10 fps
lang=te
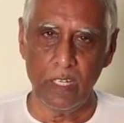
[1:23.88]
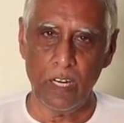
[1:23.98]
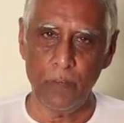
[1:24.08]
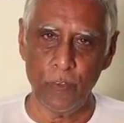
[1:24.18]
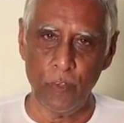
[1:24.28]

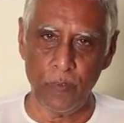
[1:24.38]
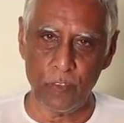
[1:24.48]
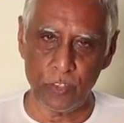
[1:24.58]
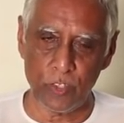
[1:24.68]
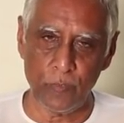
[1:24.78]
కడుపు
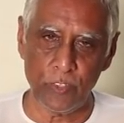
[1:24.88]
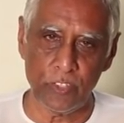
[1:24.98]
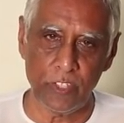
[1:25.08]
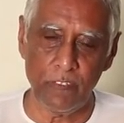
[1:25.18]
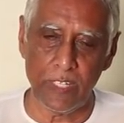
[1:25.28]
లోపలికి
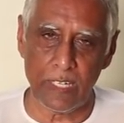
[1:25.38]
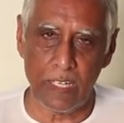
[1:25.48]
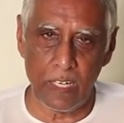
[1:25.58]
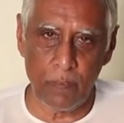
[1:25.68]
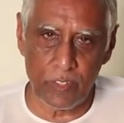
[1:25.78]
ఒత్తుకుపోతుంది వెనక
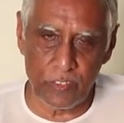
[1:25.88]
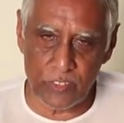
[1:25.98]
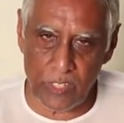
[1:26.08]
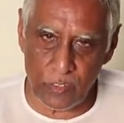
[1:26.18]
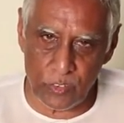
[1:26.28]

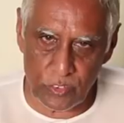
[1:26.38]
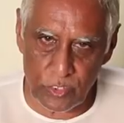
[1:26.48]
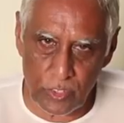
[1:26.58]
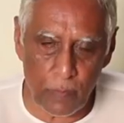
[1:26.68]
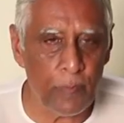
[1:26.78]
లాగబడుతుంది
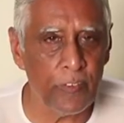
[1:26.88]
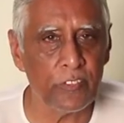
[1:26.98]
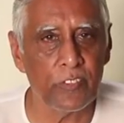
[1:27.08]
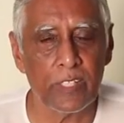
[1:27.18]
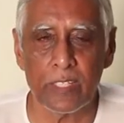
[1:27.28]
సాగుతుంటుంది నొప్పి
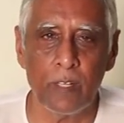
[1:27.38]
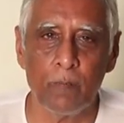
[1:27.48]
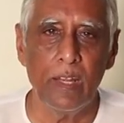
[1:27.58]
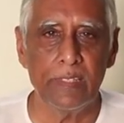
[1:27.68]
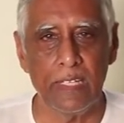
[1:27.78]
పెడుతుంది కదా
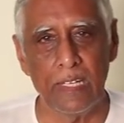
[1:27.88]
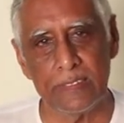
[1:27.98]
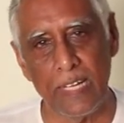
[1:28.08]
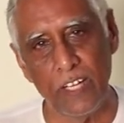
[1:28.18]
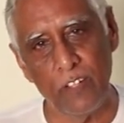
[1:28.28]
లేకపోతే ఇలా
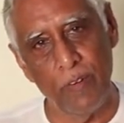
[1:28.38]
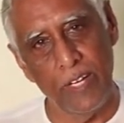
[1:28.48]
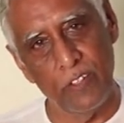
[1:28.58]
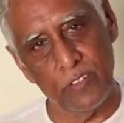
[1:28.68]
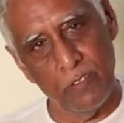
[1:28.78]
సైడ్కి
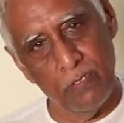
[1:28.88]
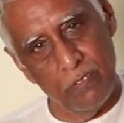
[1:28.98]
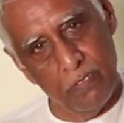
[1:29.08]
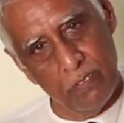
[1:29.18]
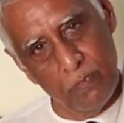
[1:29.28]
బెండ్ అవుతాం
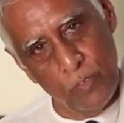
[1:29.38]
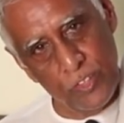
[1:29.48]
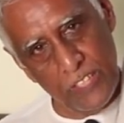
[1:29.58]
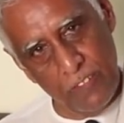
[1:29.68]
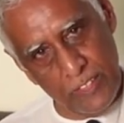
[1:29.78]

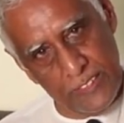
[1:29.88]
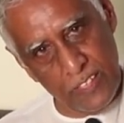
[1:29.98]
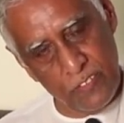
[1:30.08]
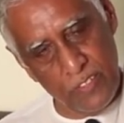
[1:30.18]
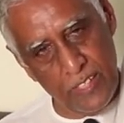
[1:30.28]
మోచేయి
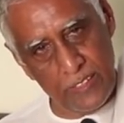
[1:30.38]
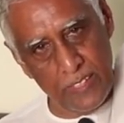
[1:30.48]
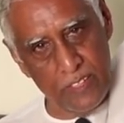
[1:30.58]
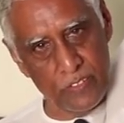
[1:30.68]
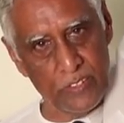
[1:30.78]
వంచేయకుండా
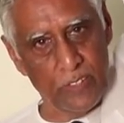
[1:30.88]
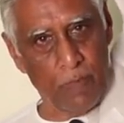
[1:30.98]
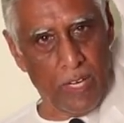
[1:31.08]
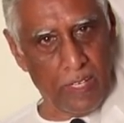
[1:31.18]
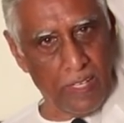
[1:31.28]
స్ట్రైట్ ఉంచి
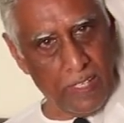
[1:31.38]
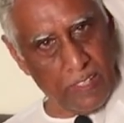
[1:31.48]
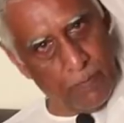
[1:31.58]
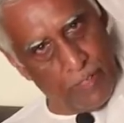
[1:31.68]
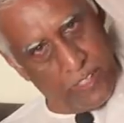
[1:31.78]
బాగా
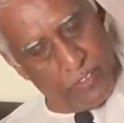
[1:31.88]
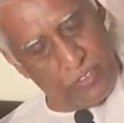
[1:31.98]
లాగి బెండ్